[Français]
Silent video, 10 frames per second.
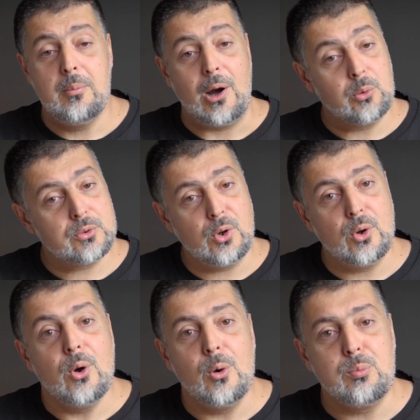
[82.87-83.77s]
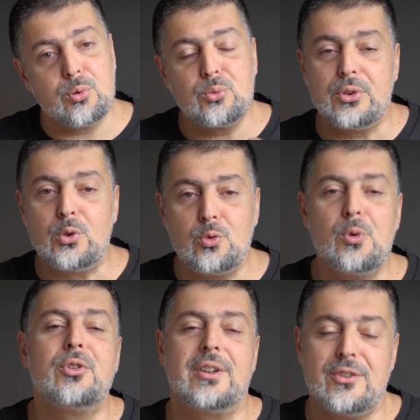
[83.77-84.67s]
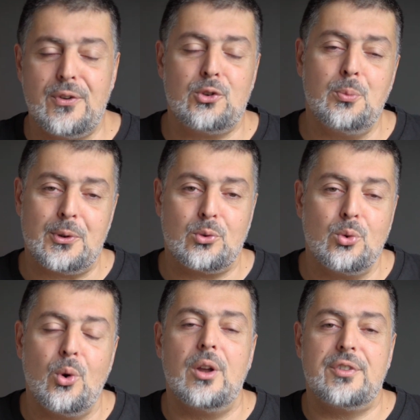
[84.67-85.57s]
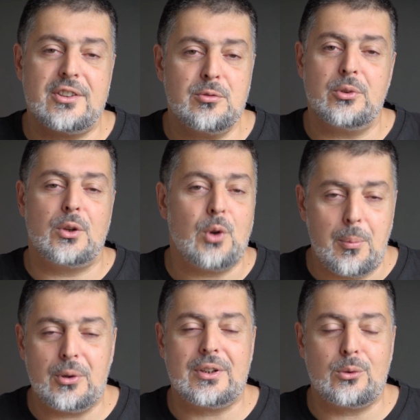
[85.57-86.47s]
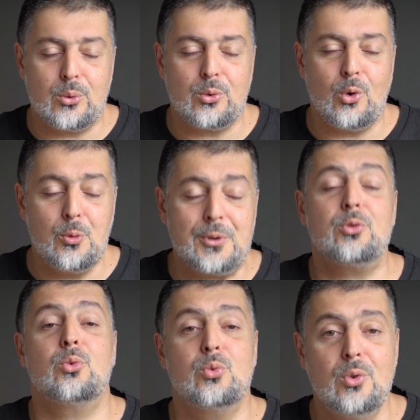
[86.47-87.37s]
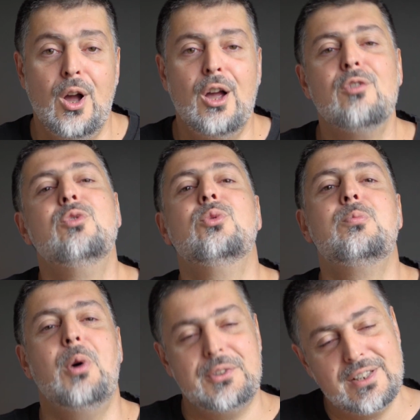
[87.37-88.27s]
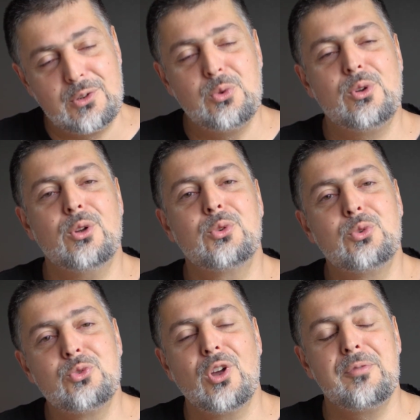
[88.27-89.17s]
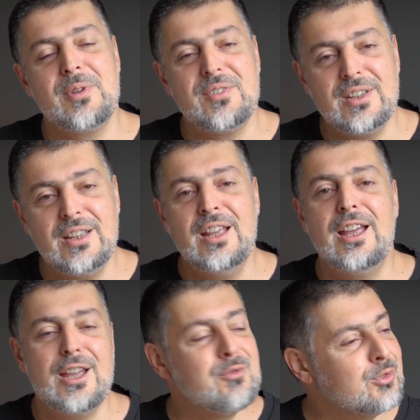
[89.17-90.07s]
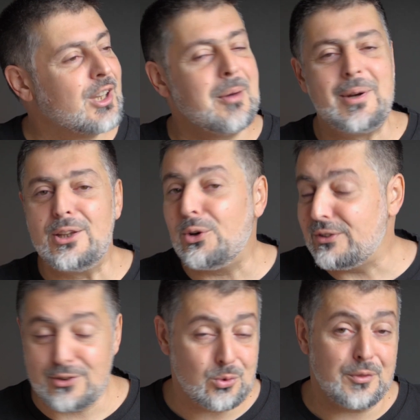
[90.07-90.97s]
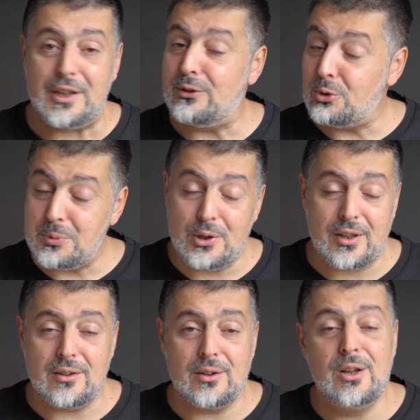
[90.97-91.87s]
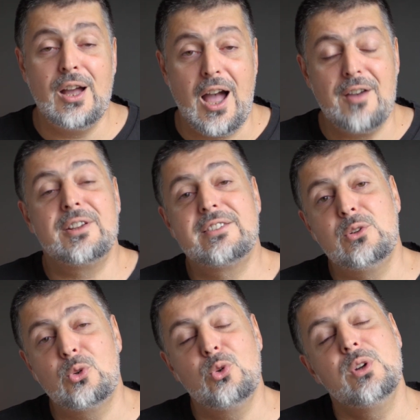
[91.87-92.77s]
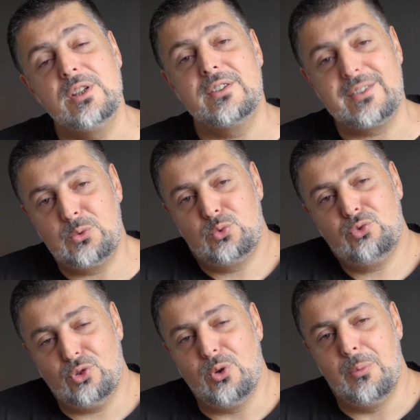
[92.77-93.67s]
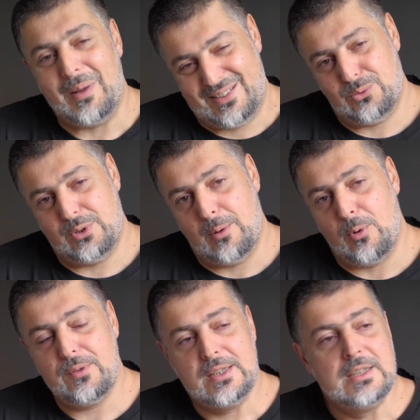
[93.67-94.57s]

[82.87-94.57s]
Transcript: Par contre, pour nous c'est une double satisfaction parce que effectivement ça nous rapporte quelques euros, mais surtout vous portez les couleurs de culture FPV et vous vous trimballez dans les sessions avec les autres pilotes euh, avec ces logos et ça nous touche euh, particulièrement.